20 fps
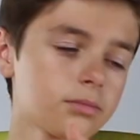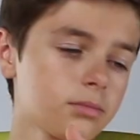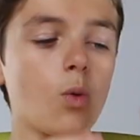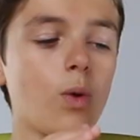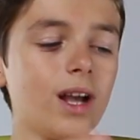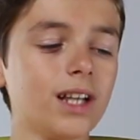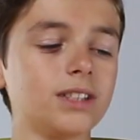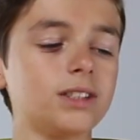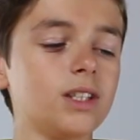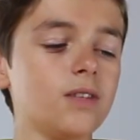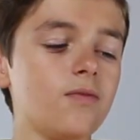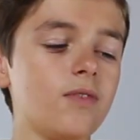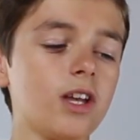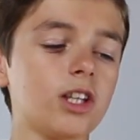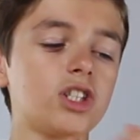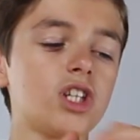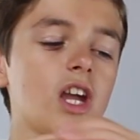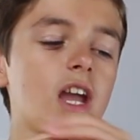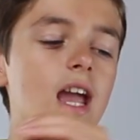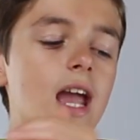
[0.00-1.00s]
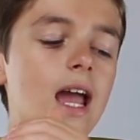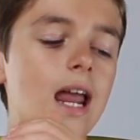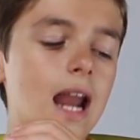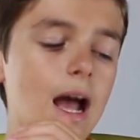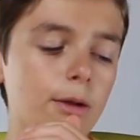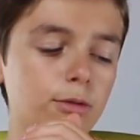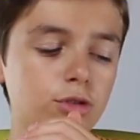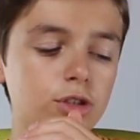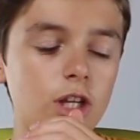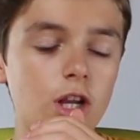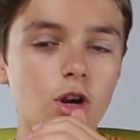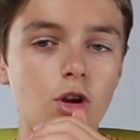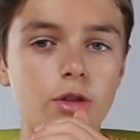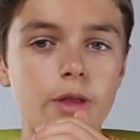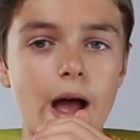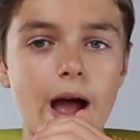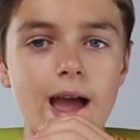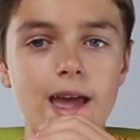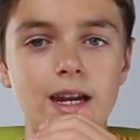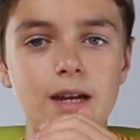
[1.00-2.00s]
Questo invece è l'audio
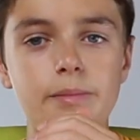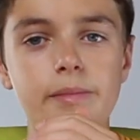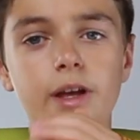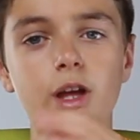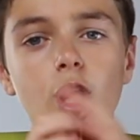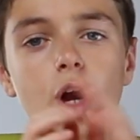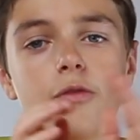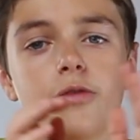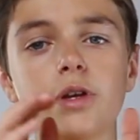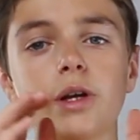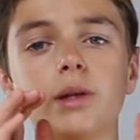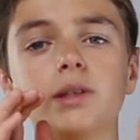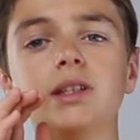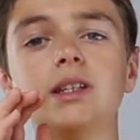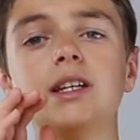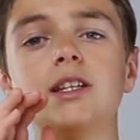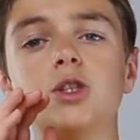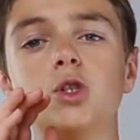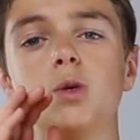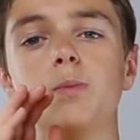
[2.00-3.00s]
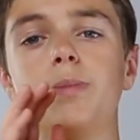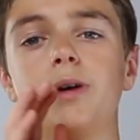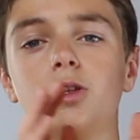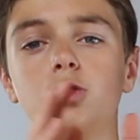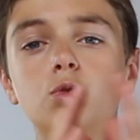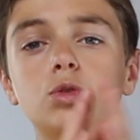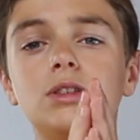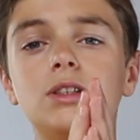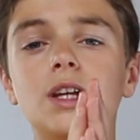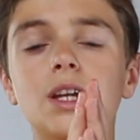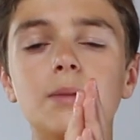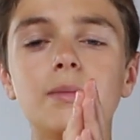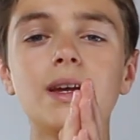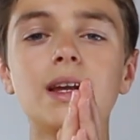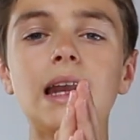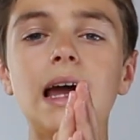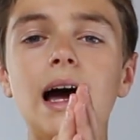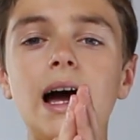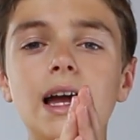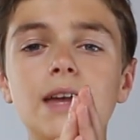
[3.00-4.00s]
dell'Onair, il microfono che utilizzo per tutte le
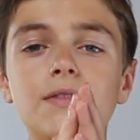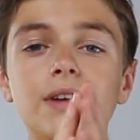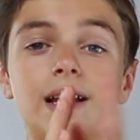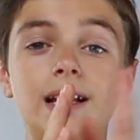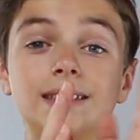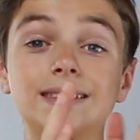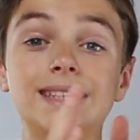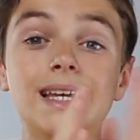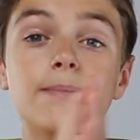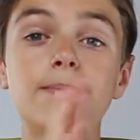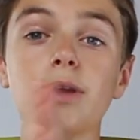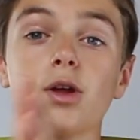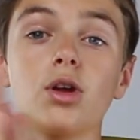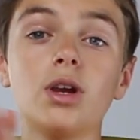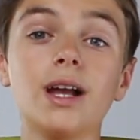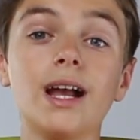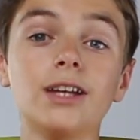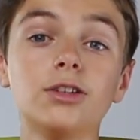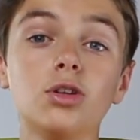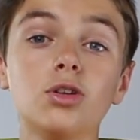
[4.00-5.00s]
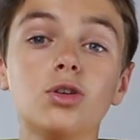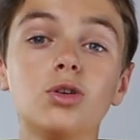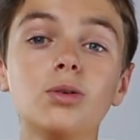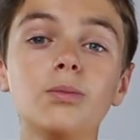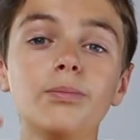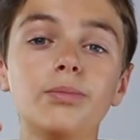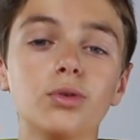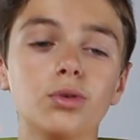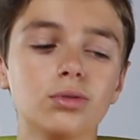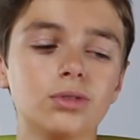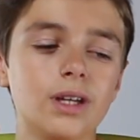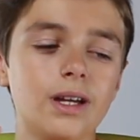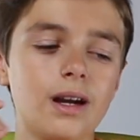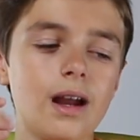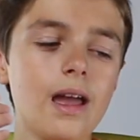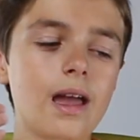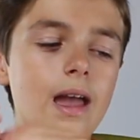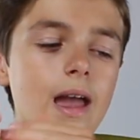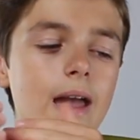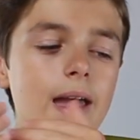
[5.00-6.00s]
mie live, che è sempre collegato al computer